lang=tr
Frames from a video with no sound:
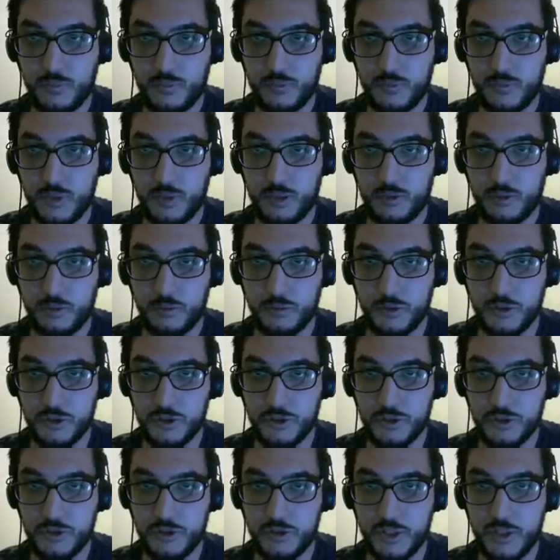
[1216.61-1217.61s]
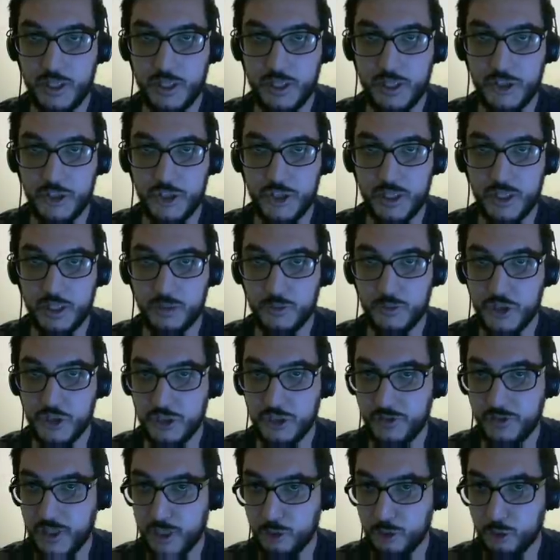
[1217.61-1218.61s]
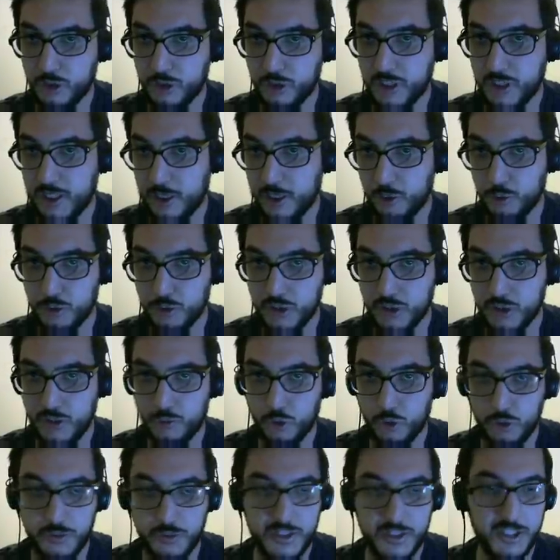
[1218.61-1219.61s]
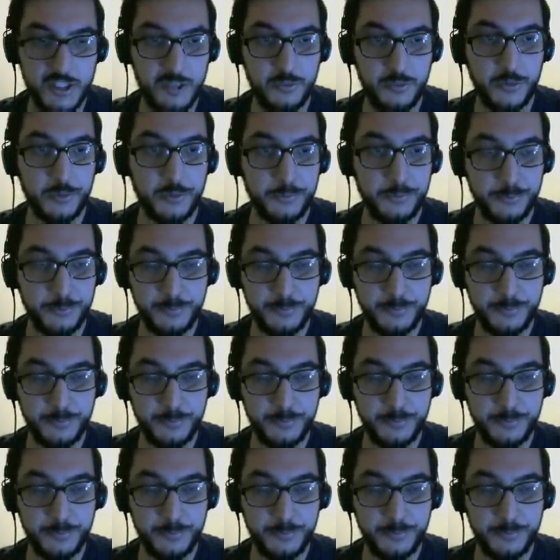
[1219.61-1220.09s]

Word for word: Tamamdır. Yeleği çektim. Çivili'ye doğru ilerliyoruz değil mi? Onu bitireyim mi?